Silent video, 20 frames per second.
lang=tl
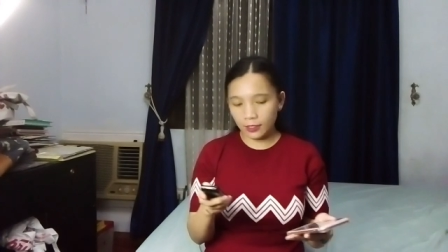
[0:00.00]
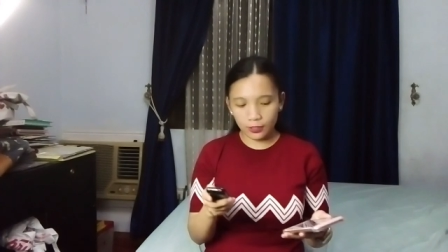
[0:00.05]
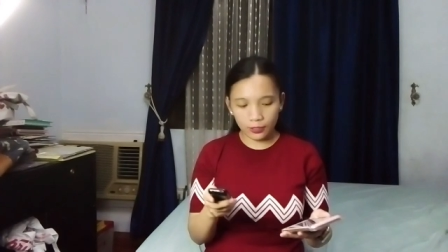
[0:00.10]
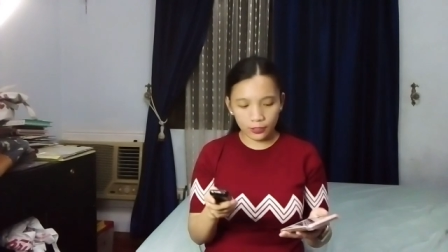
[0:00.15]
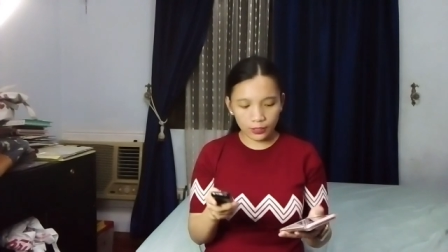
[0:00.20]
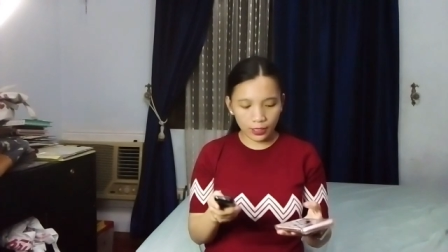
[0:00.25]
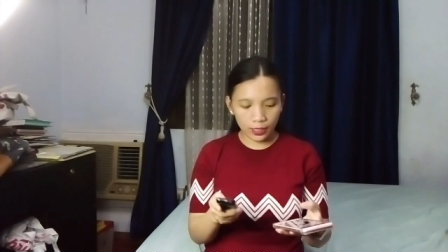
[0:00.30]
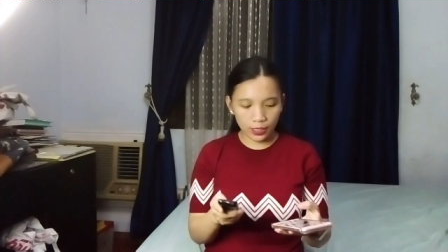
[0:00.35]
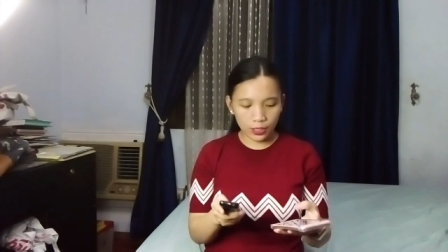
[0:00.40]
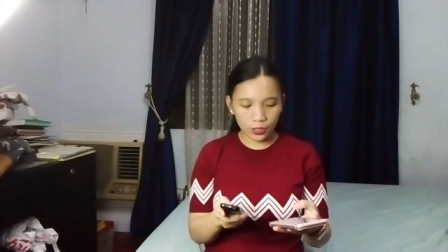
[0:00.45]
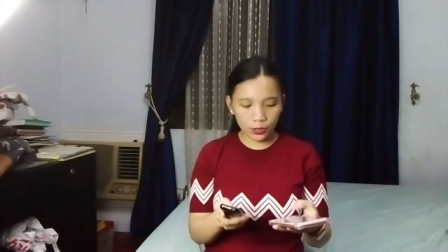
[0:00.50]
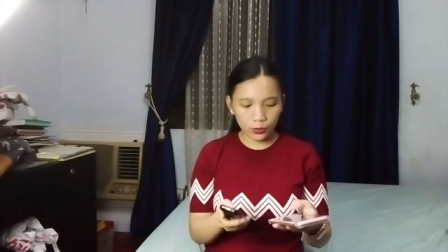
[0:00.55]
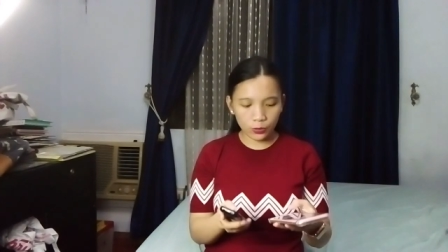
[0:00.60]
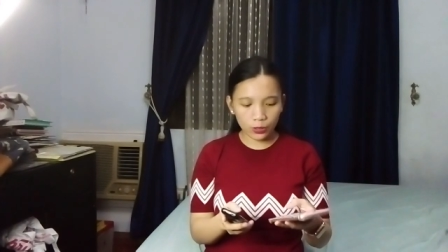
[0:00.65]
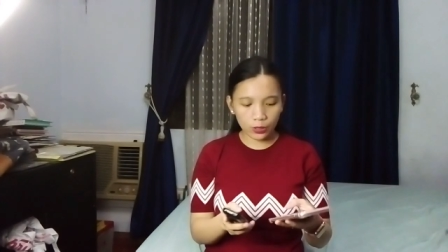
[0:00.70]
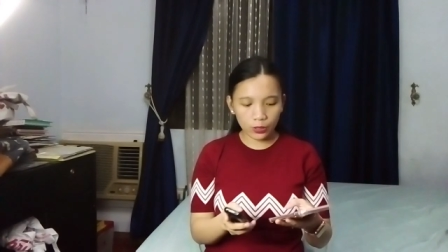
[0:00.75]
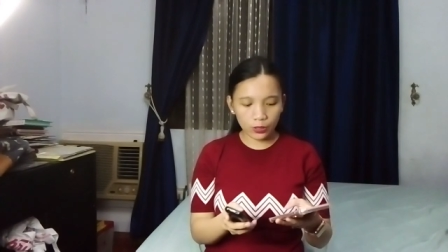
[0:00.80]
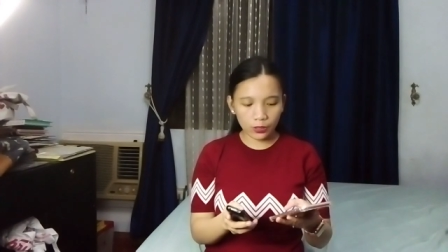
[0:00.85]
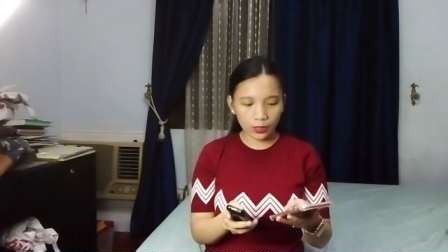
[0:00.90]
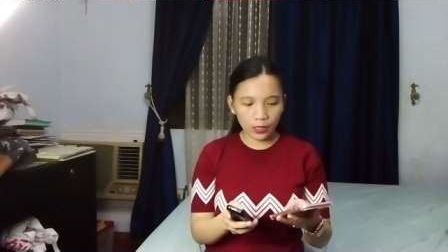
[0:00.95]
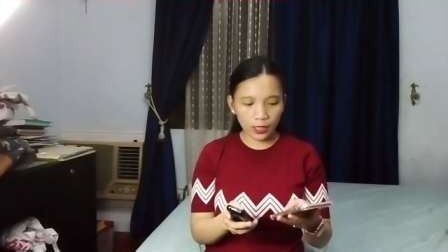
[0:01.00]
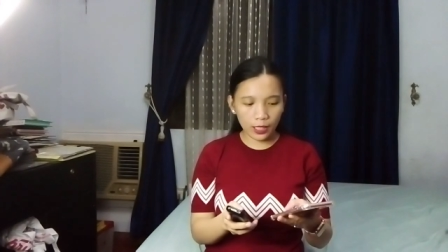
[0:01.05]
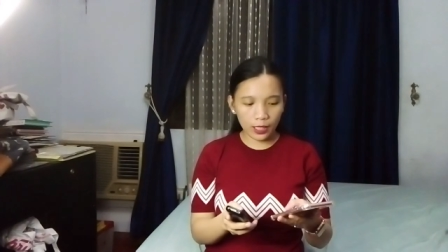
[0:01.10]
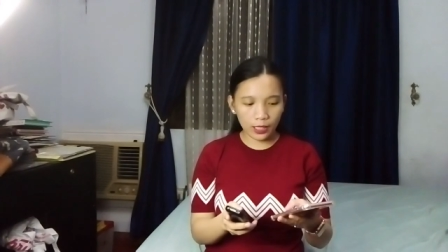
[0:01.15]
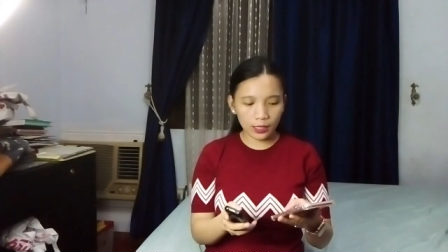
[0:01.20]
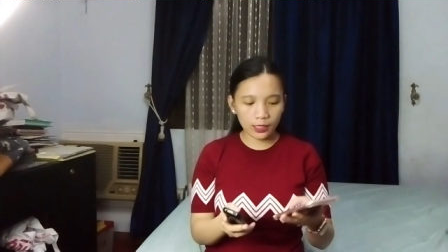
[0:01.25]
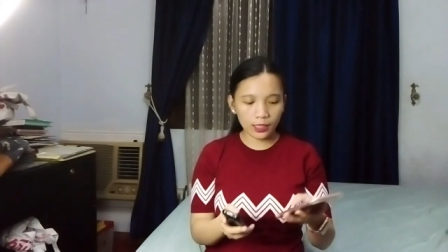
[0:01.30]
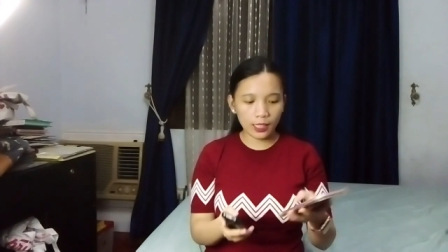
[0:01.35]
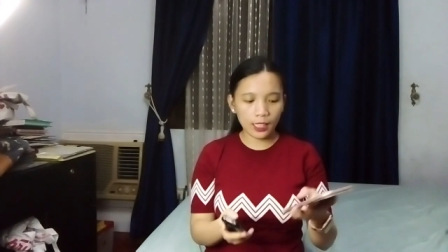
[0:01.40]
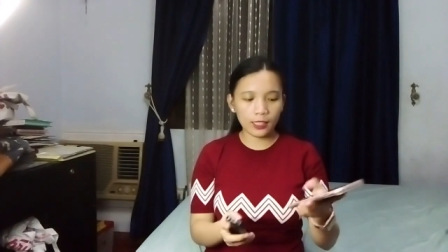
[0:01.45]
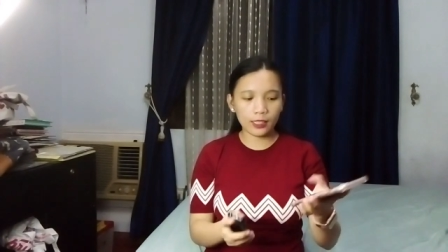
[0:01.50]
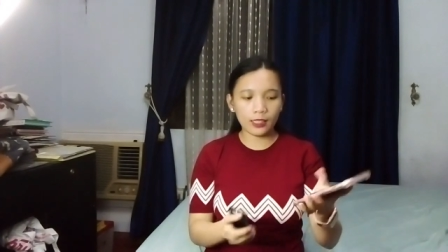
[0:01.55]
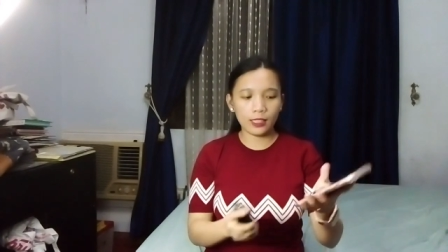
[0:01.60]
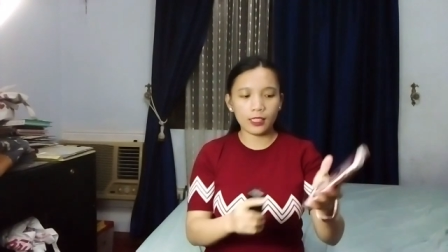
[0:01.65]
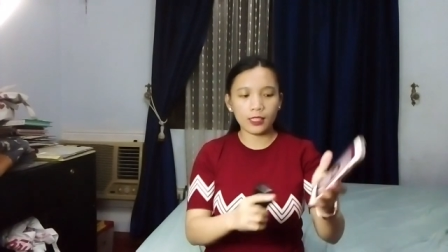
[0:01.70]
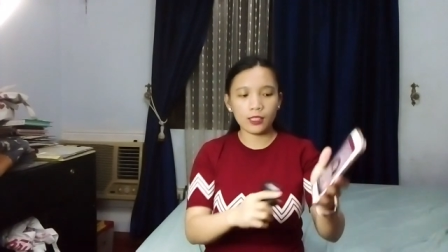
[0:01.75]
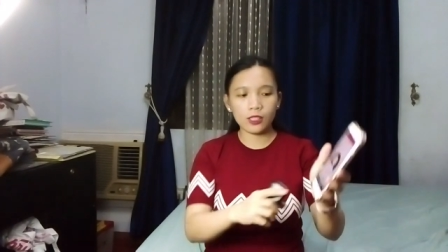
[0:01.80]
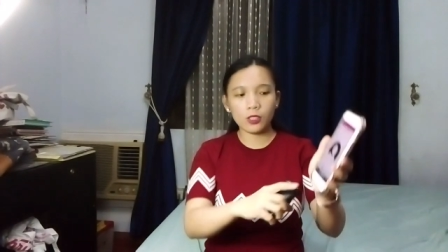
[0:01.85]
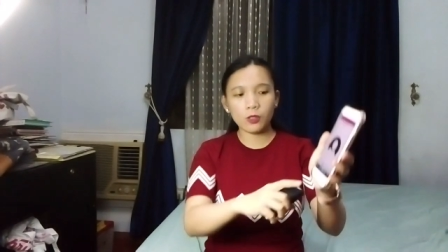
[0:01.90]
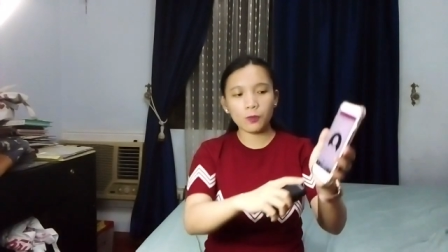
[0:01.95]
Okay, so end natin.
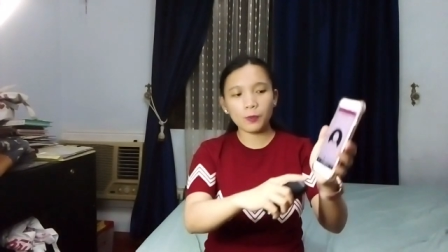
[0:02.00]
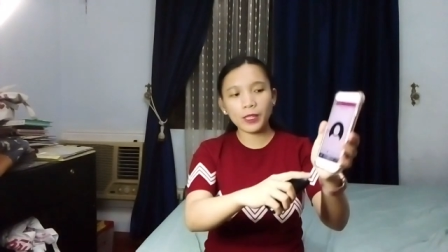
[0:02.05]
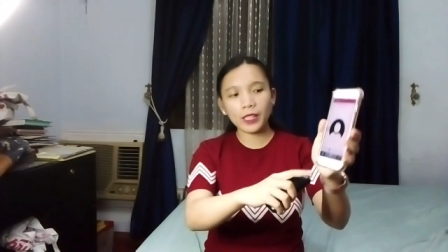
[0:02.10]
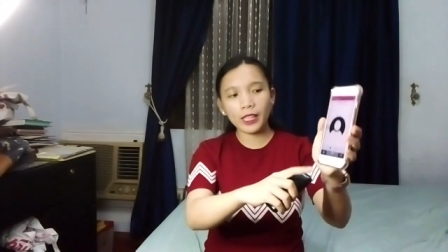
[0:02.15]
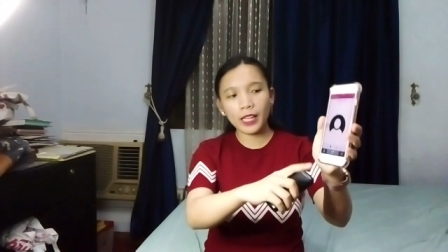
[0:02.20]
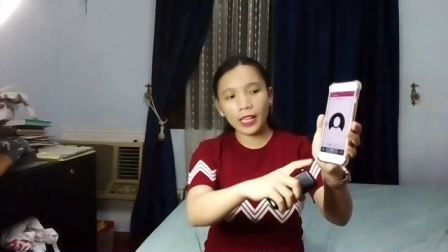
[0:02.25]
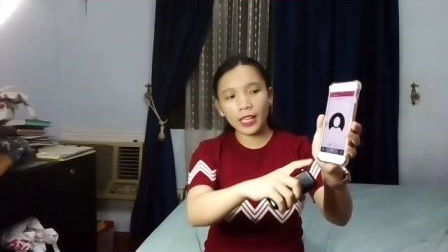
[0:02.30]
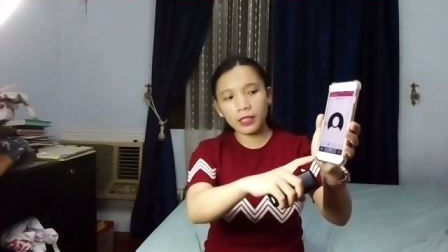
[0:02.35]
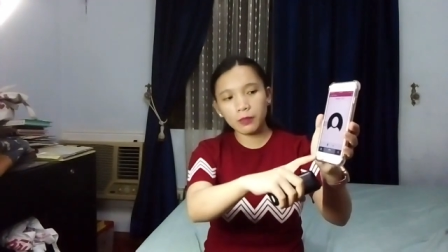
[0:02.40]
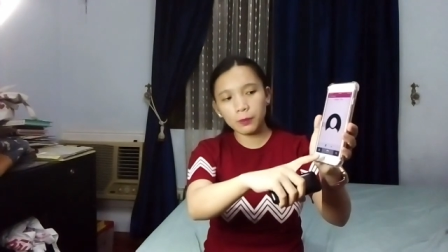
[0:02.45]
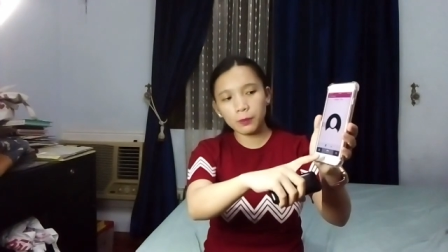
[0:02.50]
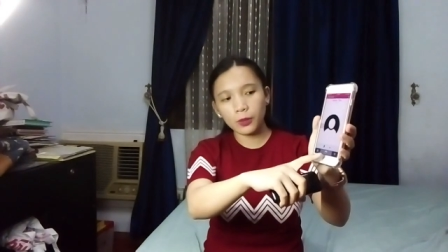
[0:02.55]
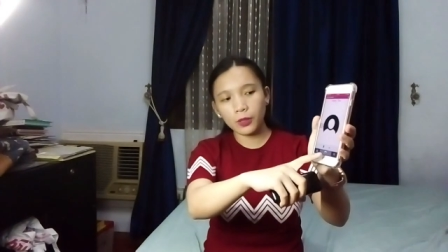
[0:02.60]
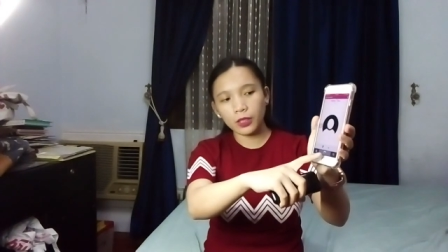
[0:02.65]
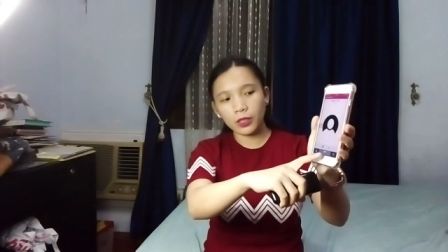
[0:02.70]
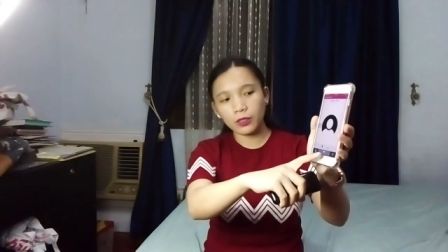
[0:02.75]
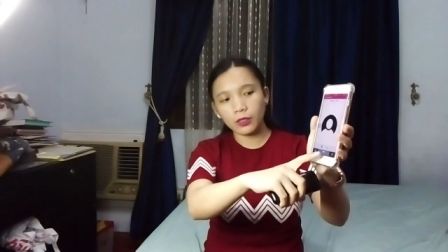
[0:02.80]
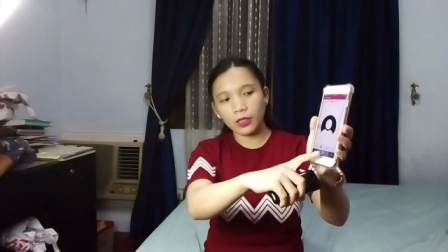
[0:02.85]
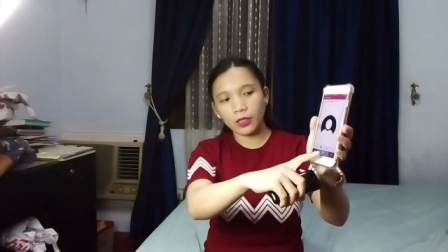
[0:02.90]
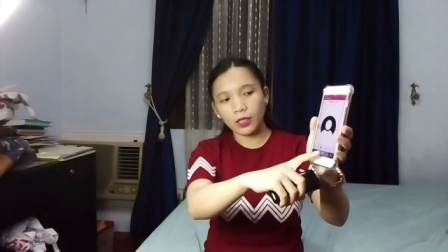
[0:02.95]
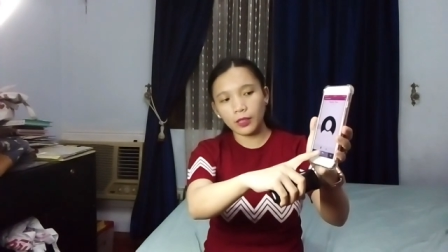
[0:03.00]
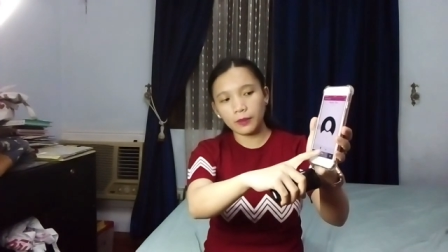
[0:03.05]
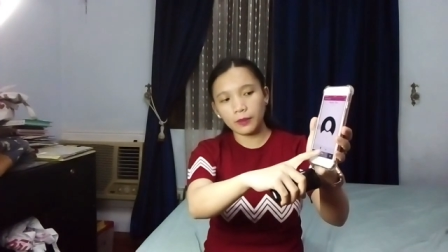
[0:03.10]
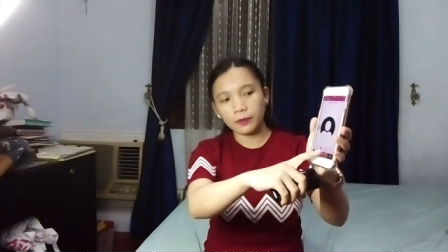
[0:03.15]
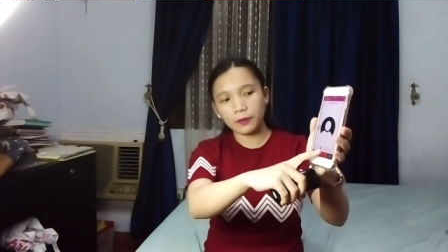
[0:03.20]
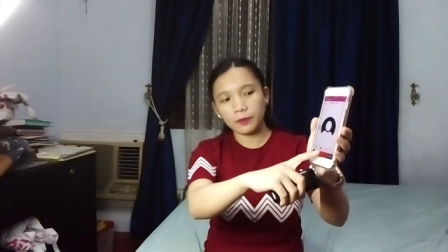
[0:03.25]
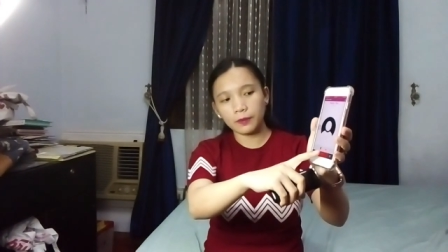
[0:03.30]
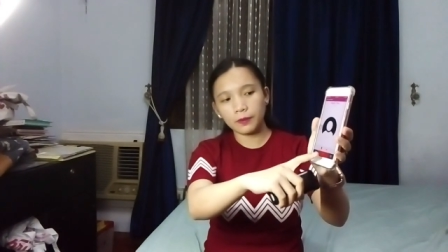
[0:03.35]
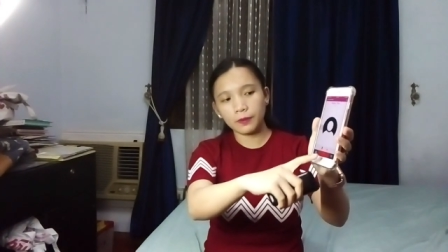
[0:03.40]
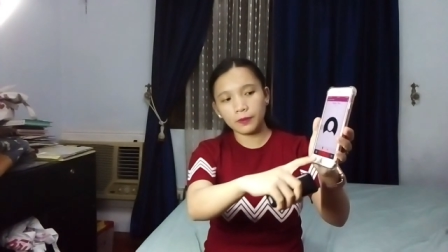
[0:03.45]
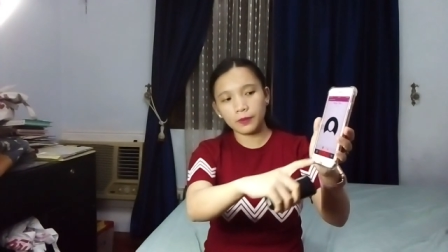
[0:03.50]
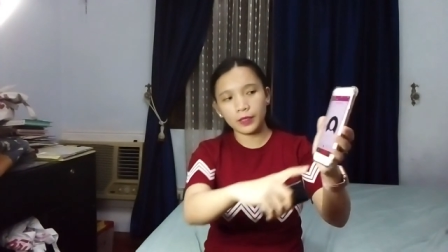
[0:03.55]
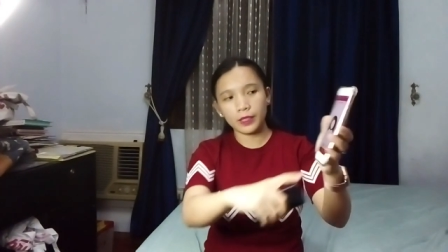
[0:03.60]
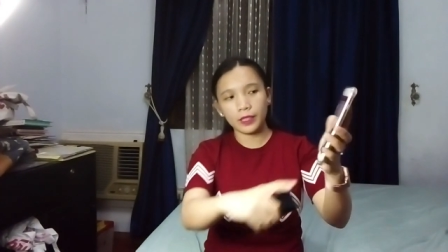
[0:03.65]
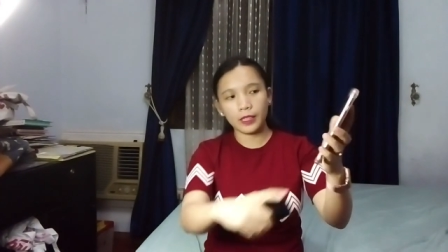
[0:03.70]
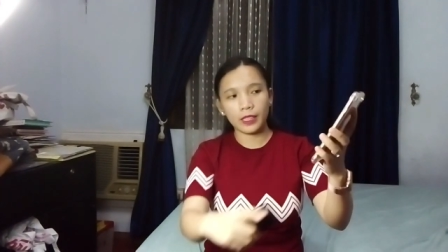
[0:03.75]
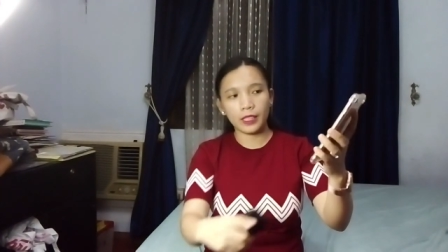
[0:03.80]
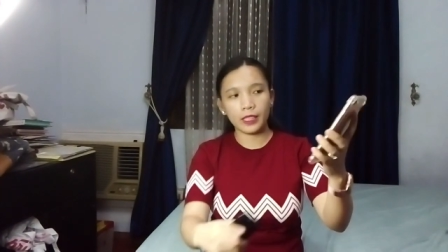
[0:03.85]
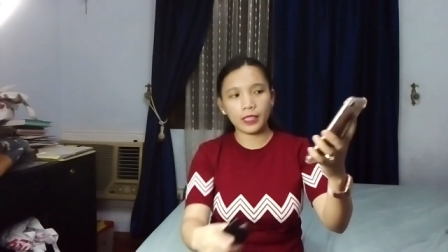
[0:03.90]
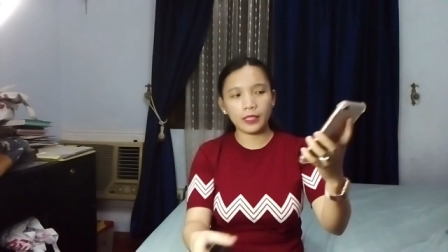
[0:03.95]
So, pagka-end po, ito lang.
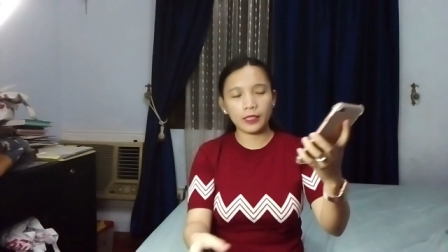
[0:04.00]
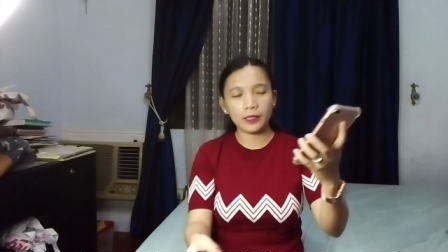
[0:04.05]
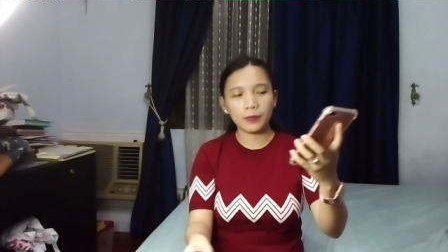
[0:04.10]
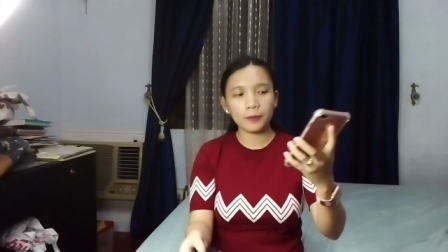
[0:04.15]
Ayan.